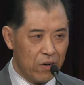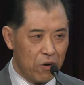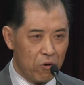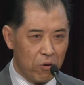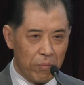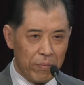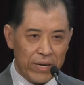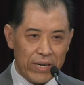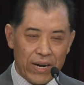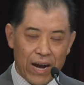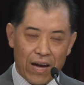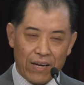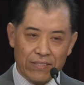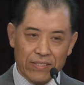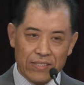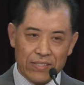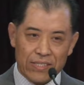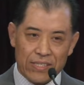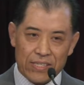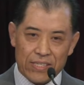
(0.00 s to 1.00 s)
我们
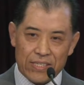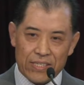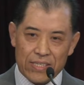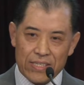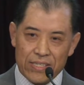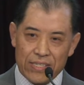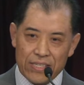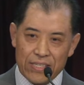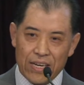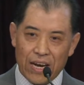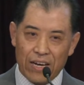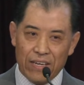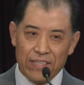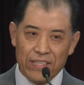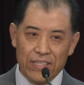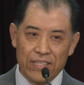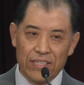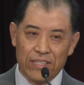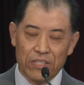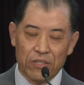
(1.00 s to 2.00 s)
让这些相
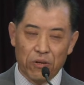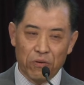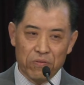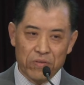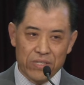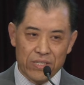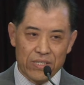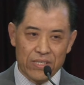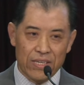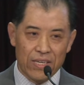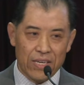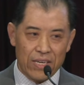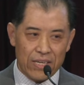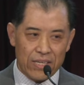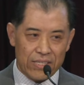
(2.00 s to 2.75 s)
异的东西